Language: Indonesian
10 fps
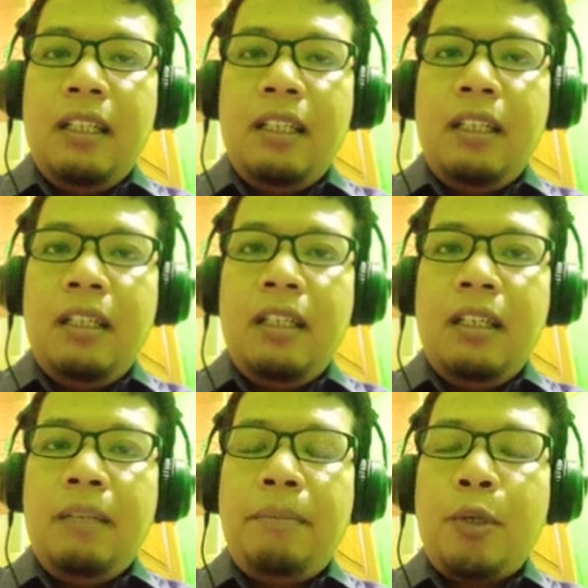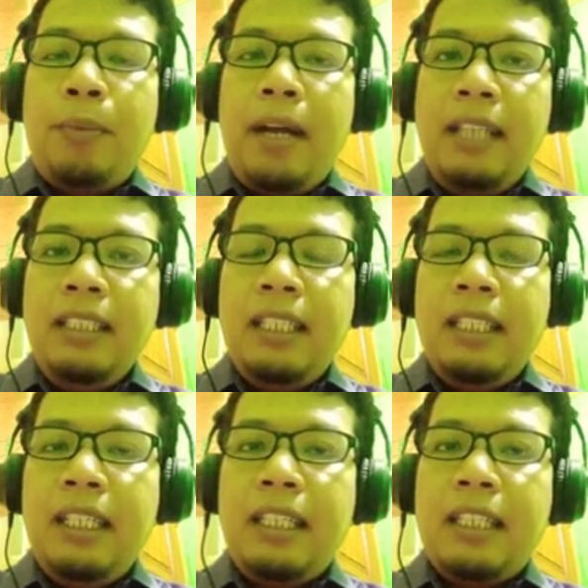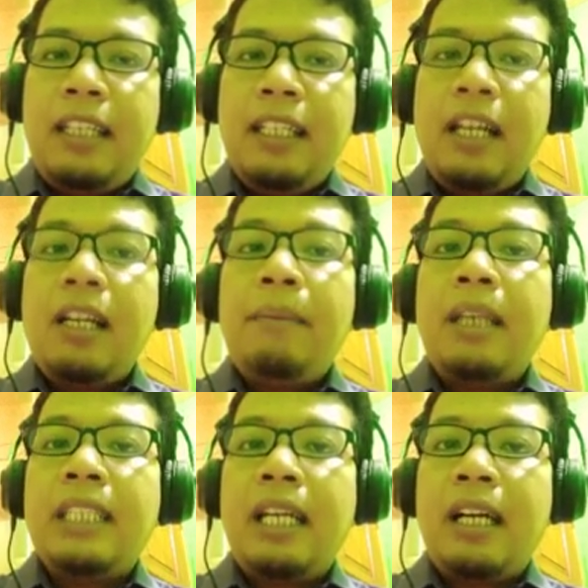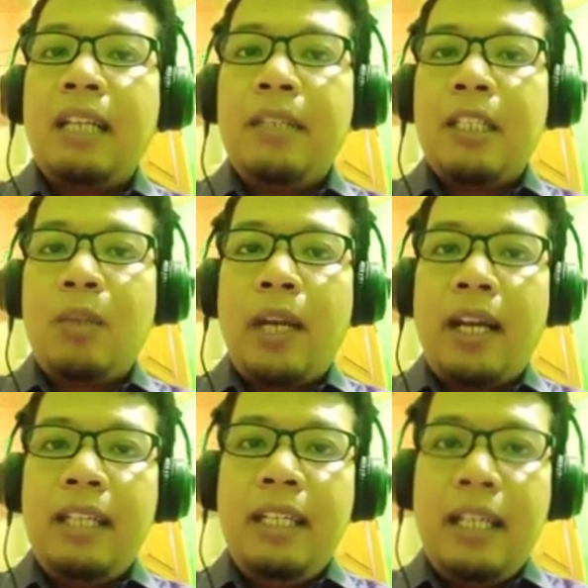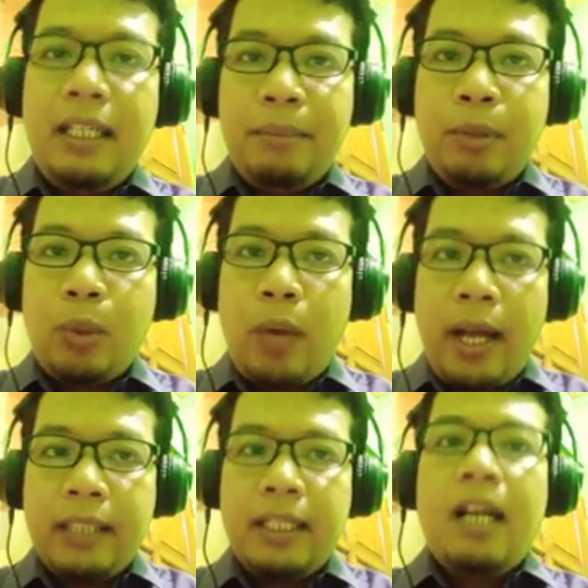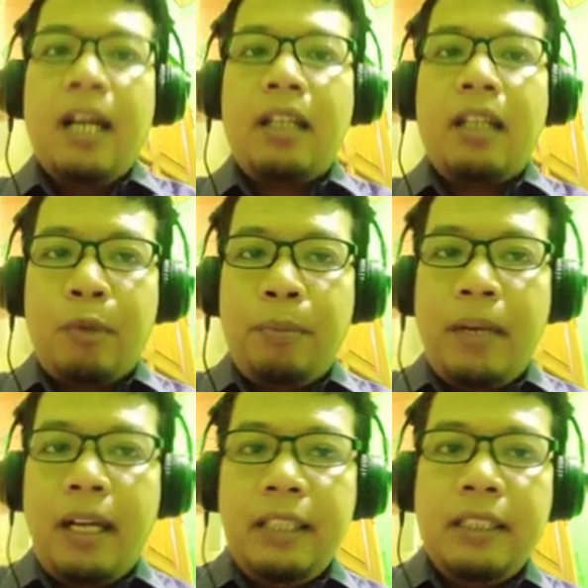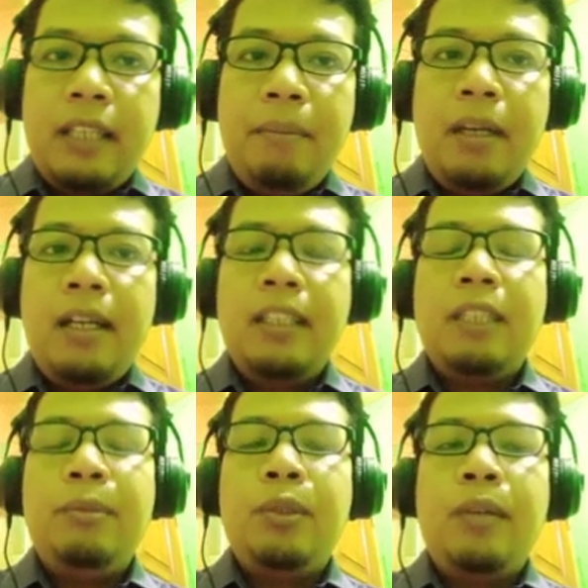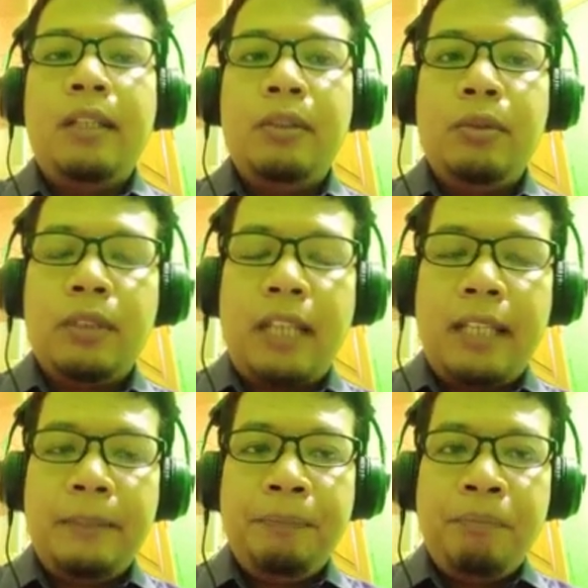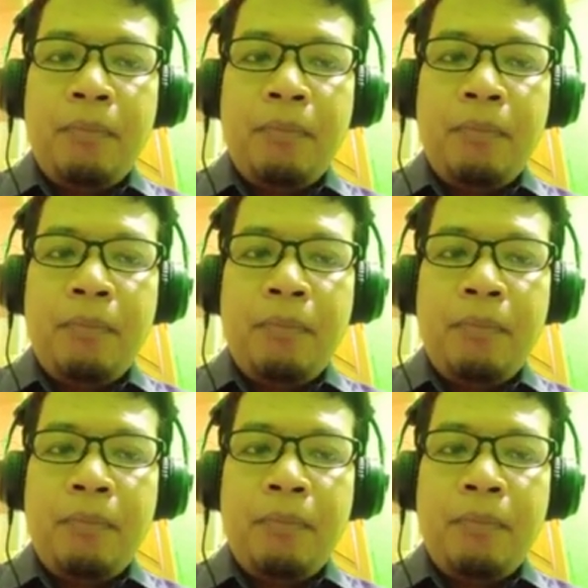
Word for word: eh, perubahan ini terjadi karena masyarakat menyesuaikan dengan kebutuhan karena perubahan zaman kebutuhan tuntutan